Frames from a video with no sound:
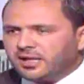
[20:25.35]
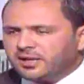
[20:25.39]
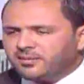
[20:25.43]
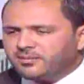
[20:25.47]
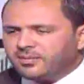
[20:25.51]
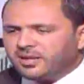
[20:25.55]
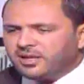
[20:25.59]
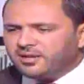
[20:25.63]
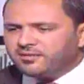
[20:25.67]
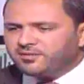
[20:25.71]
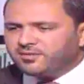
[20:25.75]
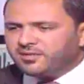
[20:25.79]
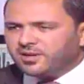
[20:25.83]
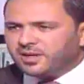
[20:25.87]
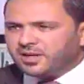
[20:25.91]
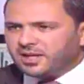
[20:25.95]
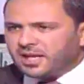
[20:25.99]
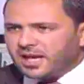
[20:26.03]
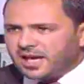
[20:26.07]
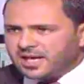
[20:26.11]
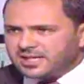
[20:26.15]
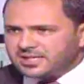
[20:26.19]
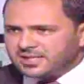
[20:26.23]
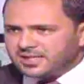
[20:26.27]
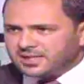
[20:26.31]
الملف
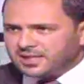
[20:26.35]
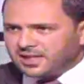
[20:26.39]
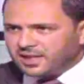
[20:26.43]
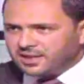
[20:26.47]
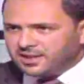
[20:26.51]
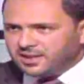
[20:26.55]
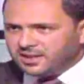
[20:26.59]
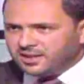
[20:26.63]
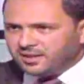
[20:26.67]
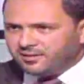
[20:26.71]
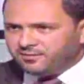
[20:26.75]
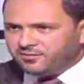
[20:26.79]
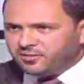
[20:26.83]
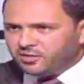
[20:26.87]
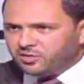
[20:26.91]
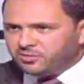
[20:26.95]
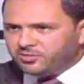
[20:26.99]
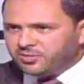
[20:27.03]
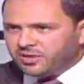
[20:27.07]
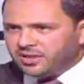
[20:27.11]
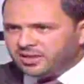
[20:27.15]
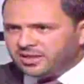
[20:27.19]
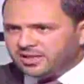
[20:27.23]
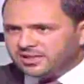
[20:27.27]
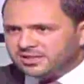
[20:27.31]
الرئاسي تحديدا في
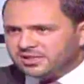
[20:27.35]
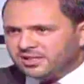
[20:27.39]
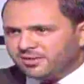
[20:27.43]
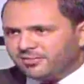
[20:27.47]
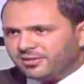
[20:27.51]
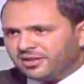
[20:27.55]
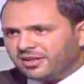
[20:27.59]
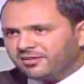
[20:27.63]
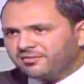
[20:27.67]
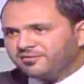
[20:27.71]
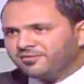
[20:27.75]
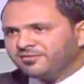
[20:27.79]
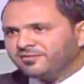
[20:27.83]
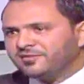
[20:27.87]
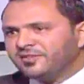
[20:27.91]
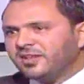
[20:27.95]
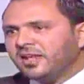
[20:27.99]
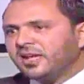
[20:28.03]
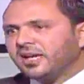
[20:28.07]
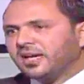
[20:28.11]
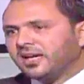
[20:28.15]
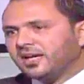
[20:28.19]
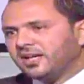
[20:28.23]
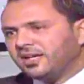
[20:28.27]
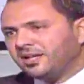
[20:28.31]
لبنان ليس ملف
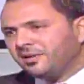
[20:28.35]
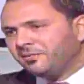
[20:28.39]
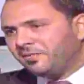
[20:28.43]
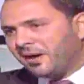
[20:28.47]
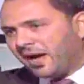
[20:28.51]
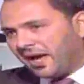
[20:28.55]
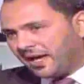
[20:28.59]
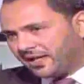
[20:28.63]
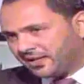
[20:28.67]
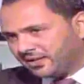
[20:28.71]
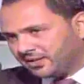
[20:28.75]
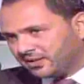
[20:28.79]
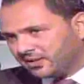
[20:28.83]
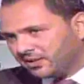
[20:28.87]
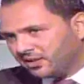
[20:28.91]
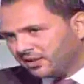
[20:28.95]
داخلي بحت